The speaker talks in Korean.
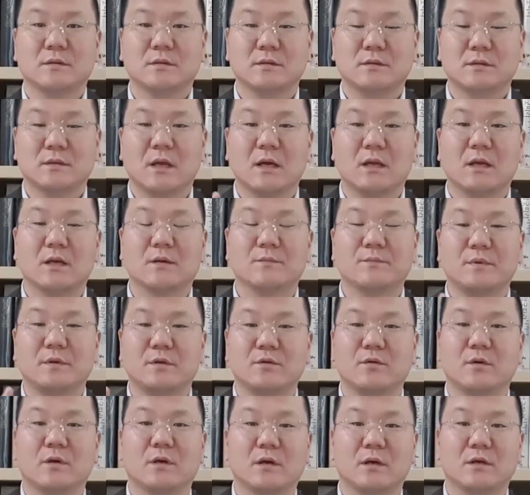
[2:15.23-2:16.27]
나랑
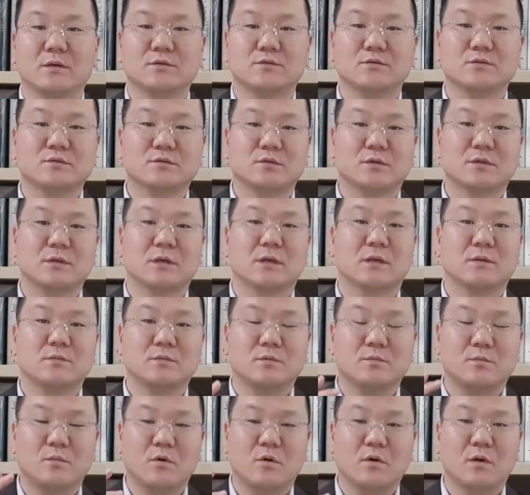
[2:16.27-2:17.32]
비교해가지고 저
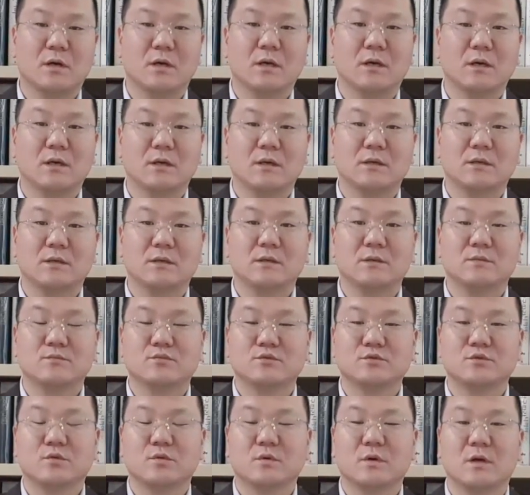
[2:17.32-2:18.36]
사람은 뭐가
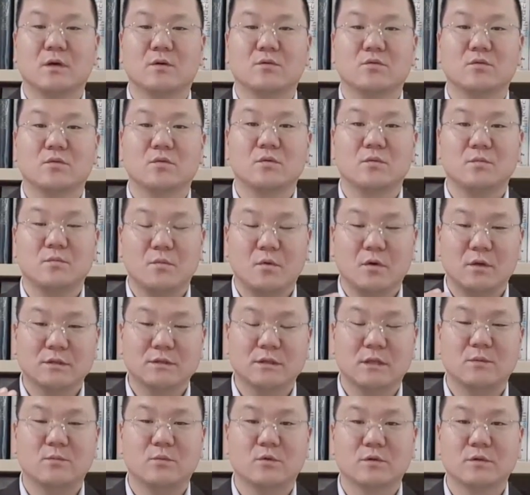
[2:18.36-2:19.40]
부족하고, 뭐가
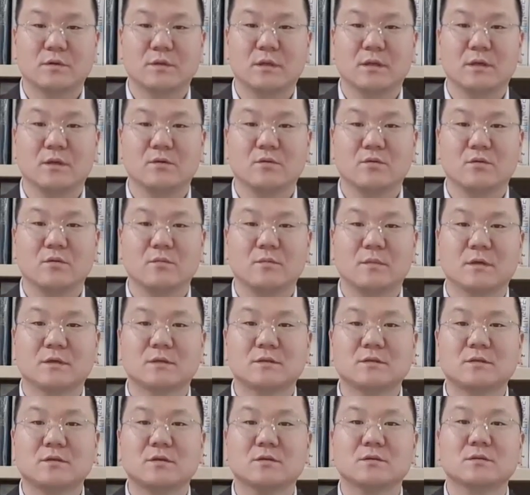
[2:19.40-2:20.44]
잘못되고, 막
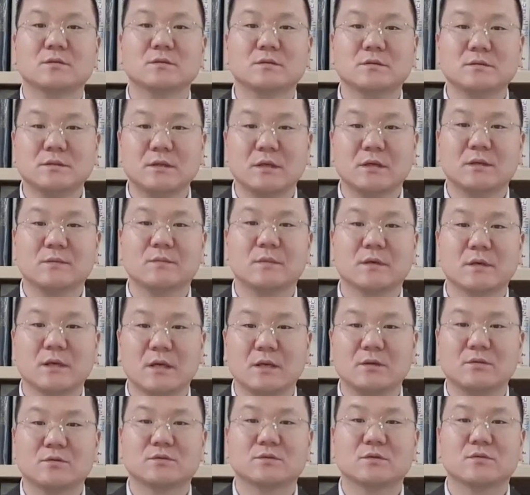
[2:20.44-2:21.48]
그런 얘기만
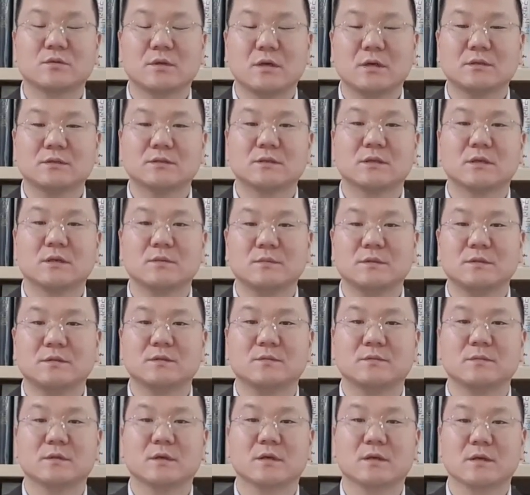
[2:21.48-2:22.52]
계속적으로 하는 사람이
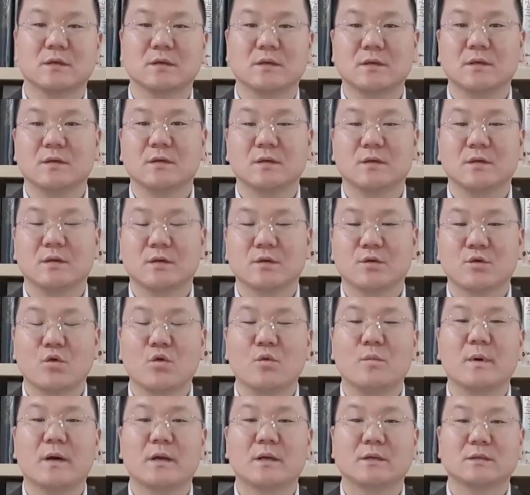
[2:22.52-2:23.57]
있습니다.
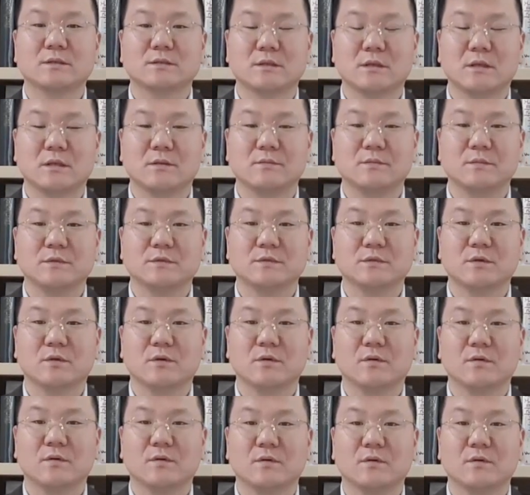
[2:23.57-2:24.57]
교만한 사람이죠.